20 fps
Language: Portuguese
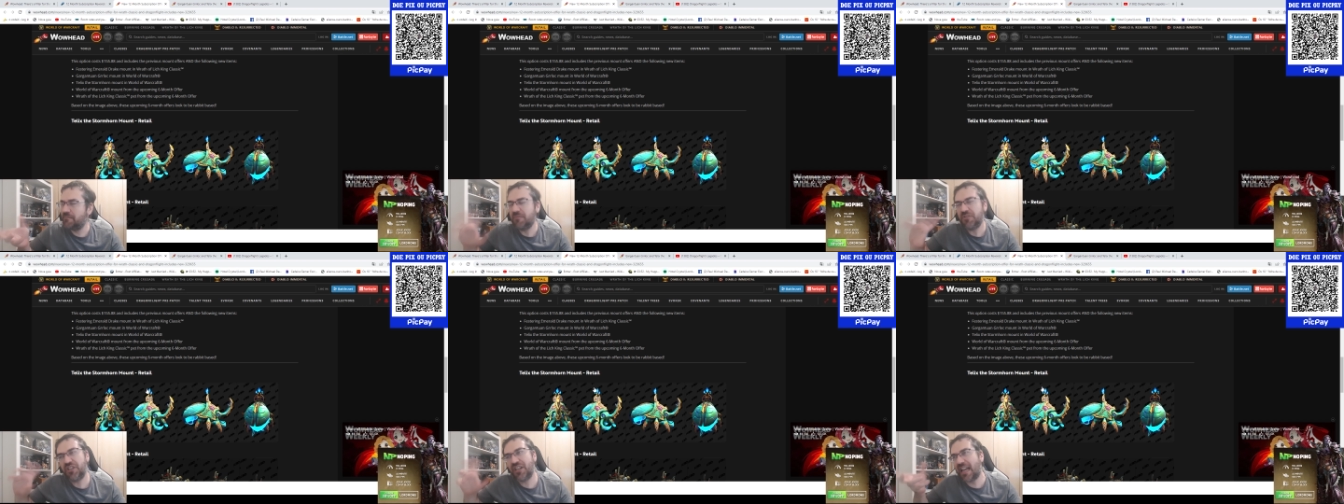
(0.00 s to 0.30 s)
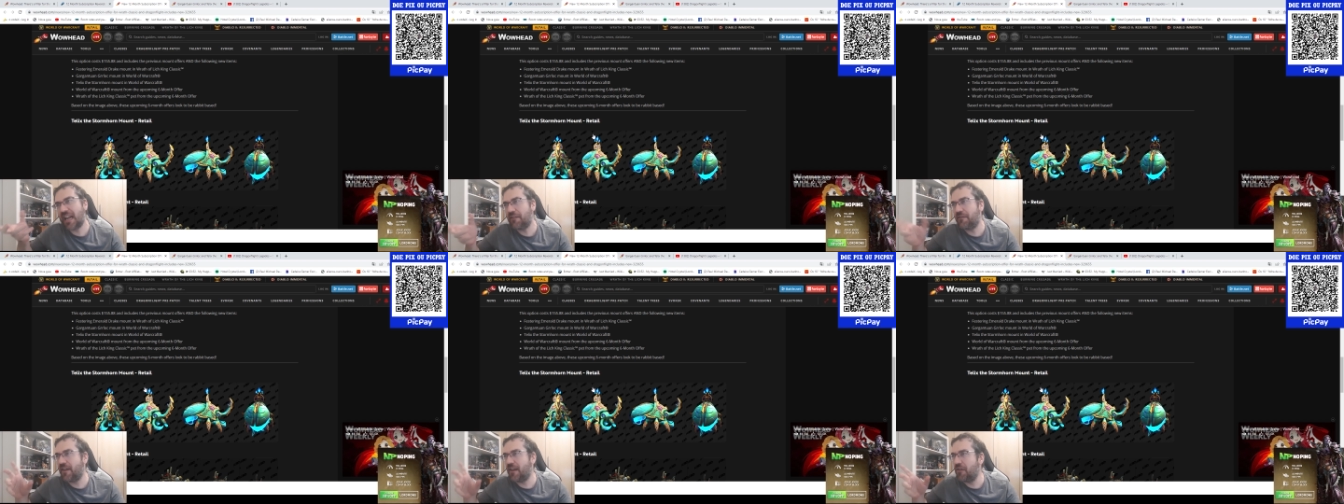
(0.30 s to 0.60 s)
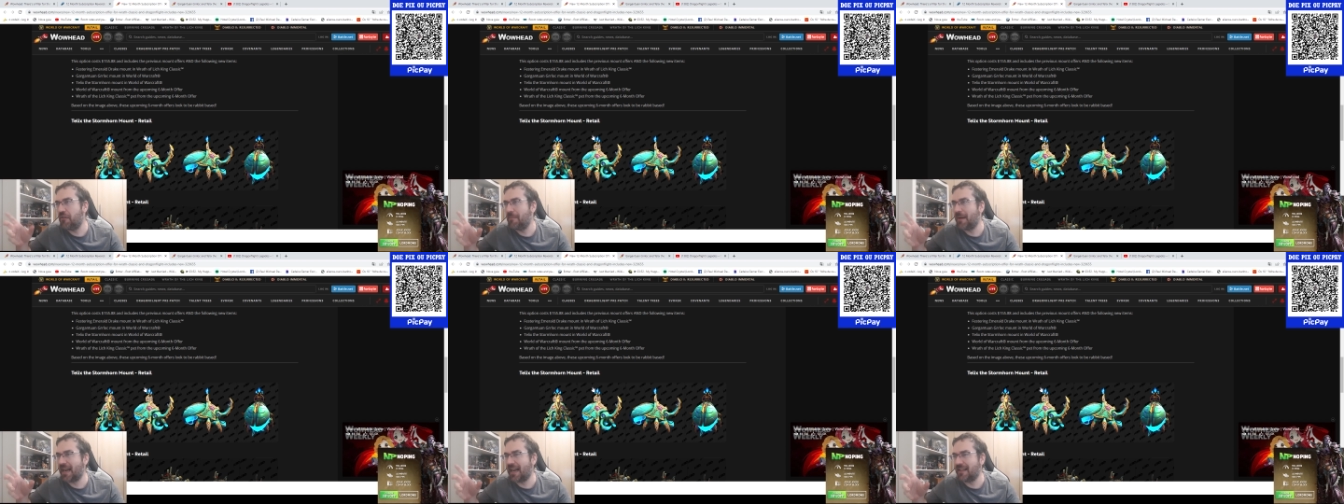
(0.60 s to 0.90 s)

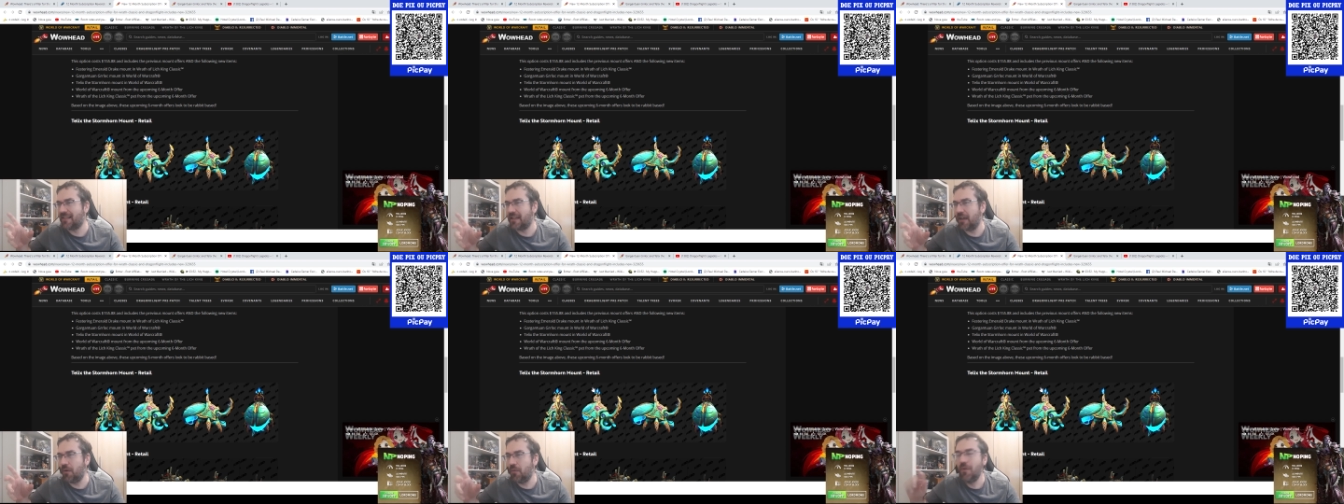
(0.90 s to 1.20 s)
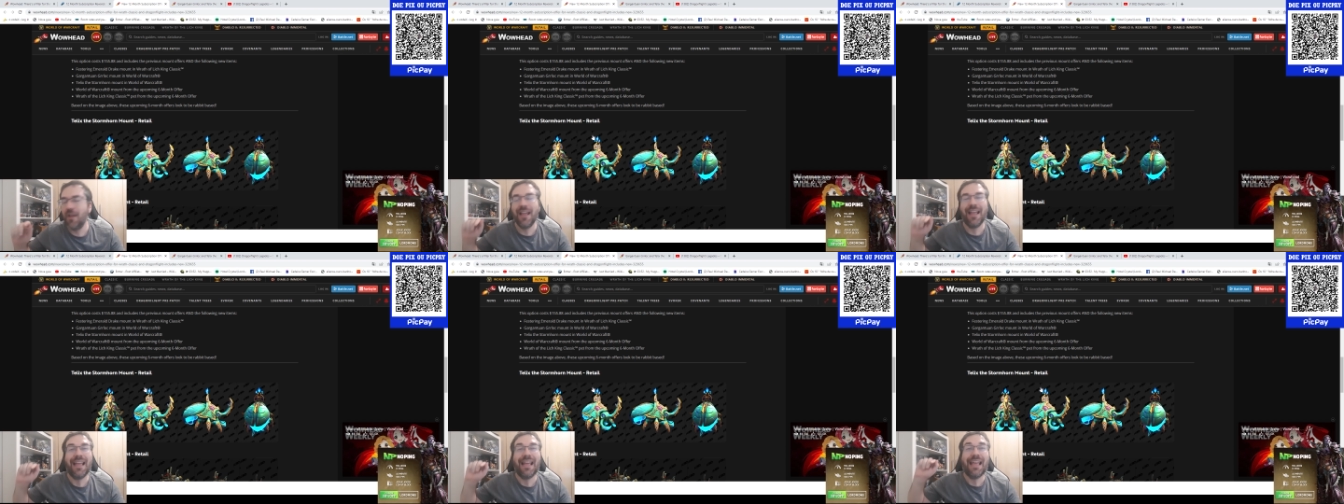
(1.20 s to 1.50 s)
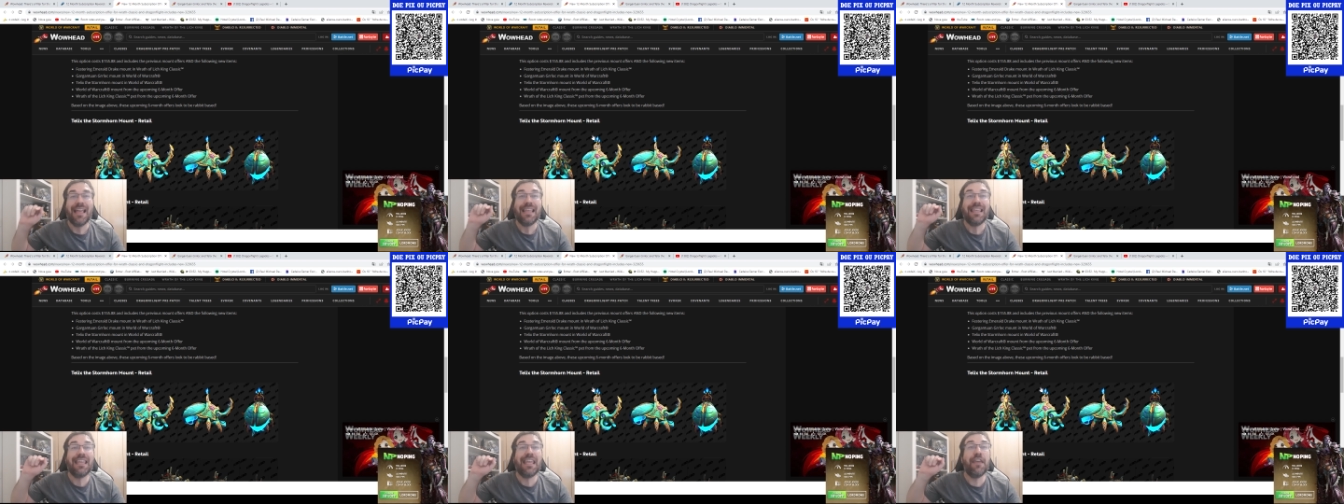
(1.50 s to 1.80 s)
Escaravelho é o baratão
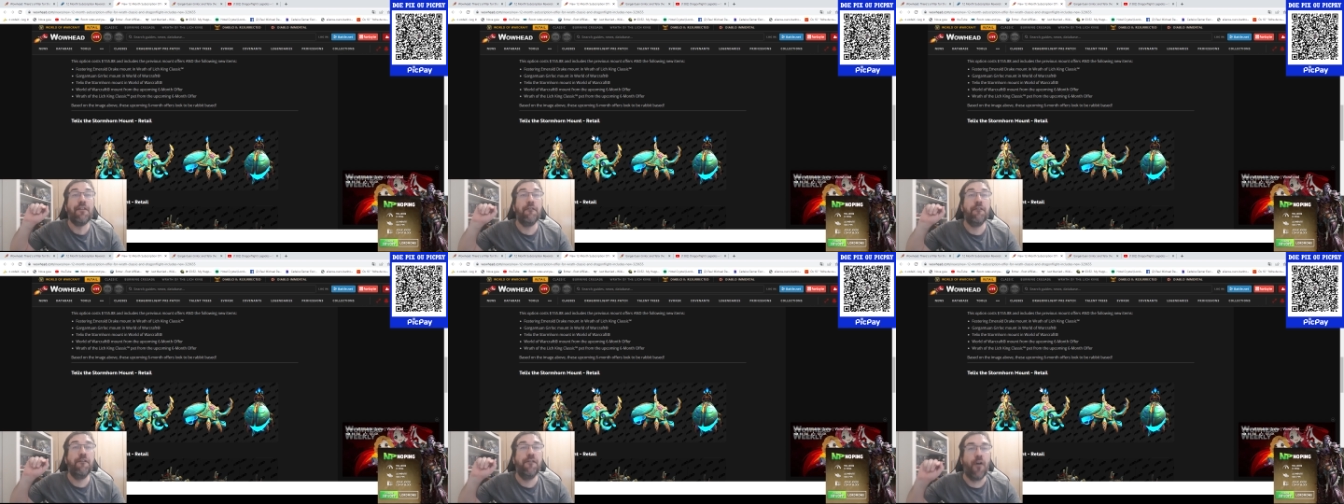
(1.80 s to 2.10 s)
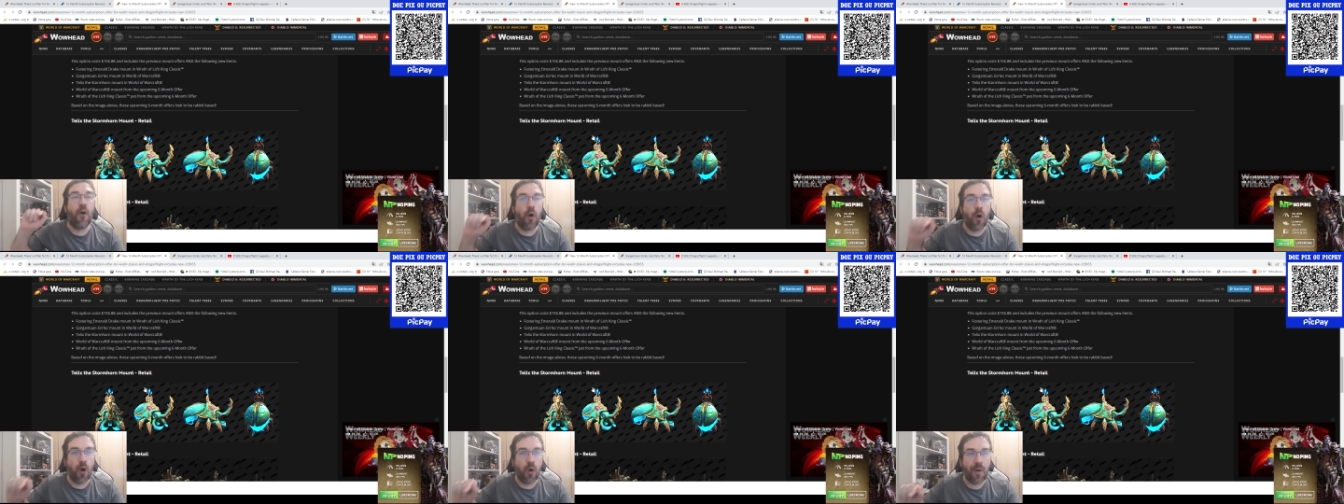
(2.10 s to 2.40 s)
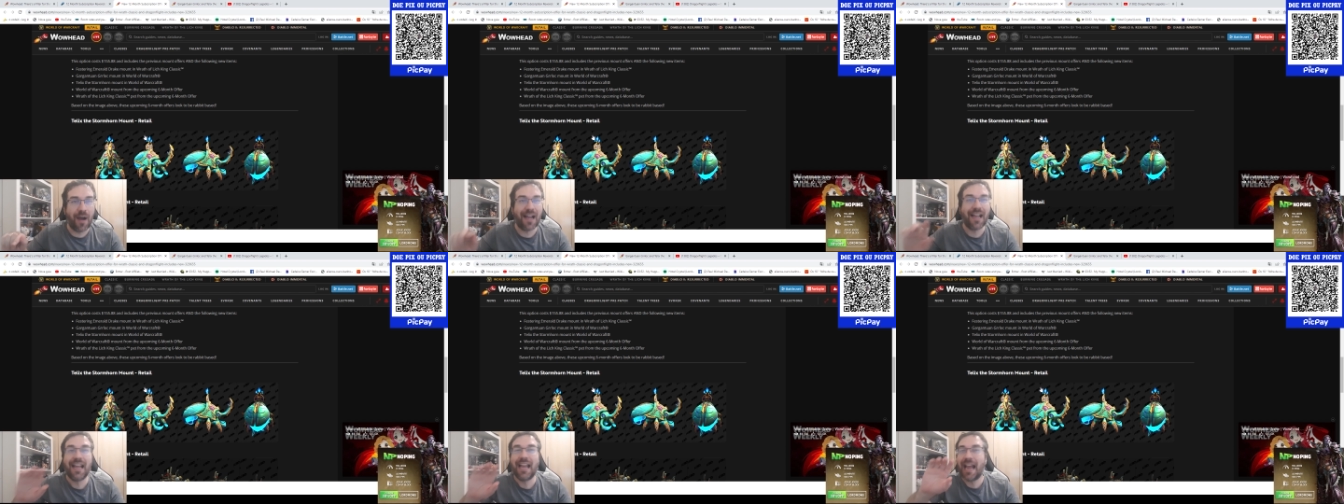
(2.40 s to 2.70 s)
que
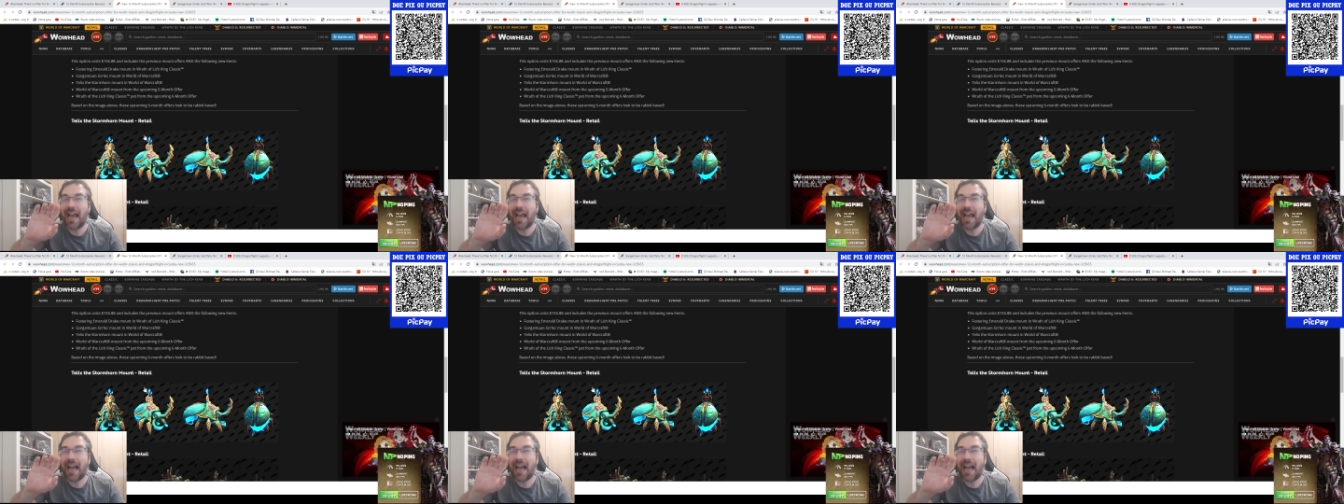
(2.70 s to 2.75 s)
voa.